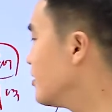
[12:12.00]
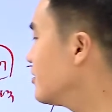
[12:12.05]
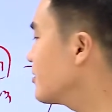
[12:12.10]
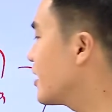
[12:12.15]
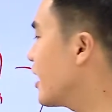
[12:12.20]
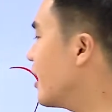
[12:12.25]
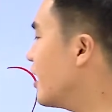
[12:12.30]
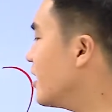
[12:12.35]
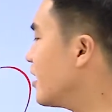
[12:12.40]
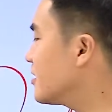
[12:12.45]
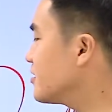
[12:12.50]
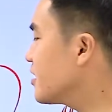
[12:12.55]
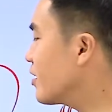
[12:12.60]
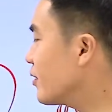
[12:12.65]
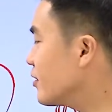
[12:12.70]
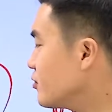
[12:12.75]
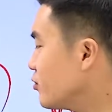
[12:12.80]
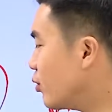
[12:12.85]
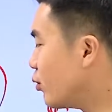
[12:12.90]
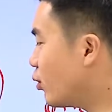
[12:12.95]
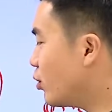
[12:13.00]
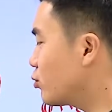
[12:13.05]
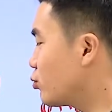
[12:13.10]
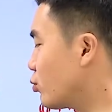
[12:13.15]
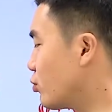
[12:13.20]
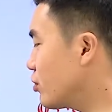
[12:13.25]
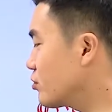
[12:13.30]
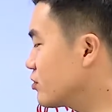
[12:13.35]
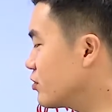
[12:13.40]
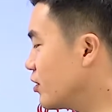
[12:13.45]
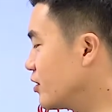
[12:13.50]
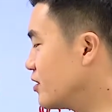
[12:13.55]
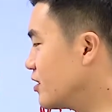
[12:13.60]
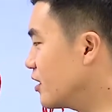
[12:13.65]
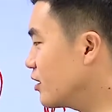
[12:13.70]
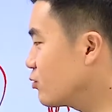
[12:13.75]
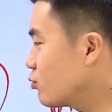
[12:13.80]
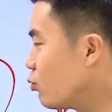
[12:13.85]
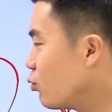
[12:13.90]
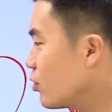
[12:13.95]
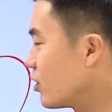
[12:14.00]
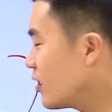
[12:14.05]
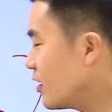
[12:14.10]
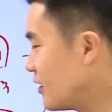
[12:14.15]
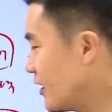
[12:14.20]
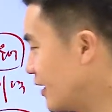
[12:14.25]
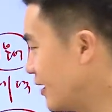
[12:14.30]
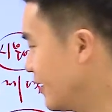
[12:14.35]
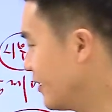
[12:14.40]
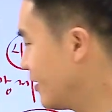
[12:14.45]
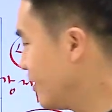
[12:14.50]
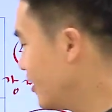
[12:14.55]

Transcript: 개인과 사회의 최고의 도덕적 이상이 동일하다.